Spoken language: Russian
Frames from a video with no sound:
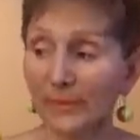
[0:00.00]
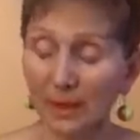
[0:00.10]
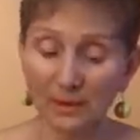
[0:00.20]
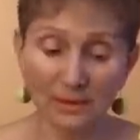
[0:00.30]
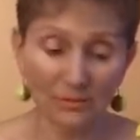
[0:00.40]

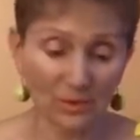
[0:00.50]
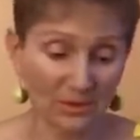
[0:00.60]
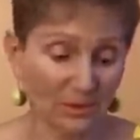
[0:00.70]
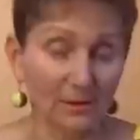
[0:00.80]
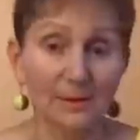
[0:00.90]
Они мне
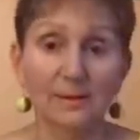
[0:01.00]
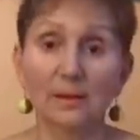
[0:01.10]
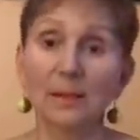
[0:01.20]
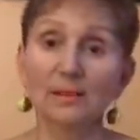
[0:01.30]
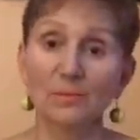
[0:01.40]
сделали
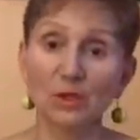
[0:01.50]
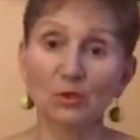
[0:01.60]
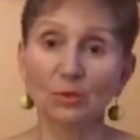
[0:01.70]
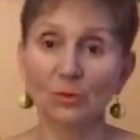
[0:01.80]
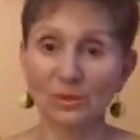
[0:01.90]
заказ,
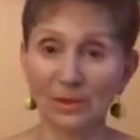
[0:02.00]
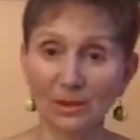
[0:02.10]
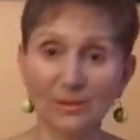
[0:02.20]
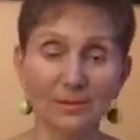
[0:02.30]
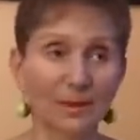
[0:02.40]
пришел мой
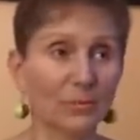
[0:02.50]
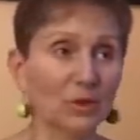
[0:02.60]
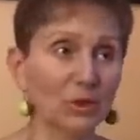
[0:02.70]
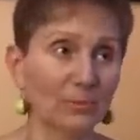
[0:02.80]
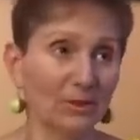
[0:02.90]
заказ, я приш...